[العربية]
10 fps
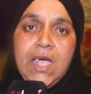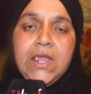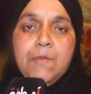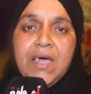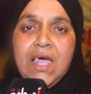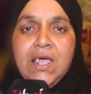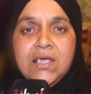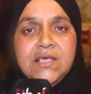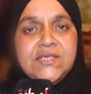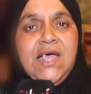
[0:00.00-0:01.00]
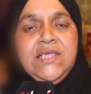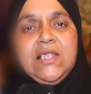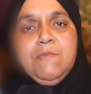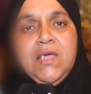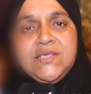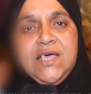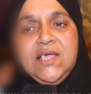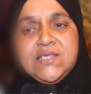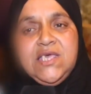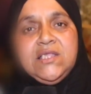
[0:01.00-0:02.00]
انا باغا سعاده
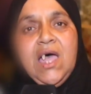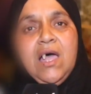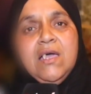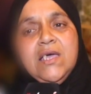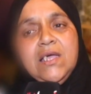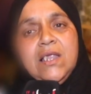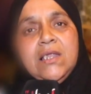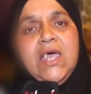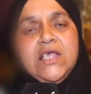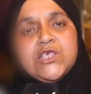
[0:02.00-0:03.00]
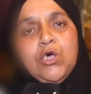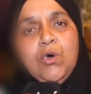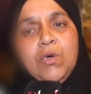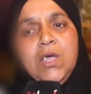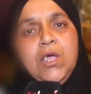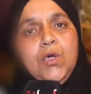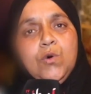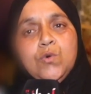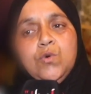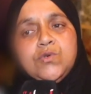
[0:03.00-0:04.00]
سعاده سيدنا الله ينصرو
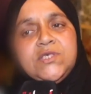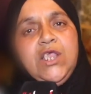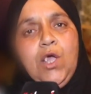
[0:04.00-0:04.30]
والسي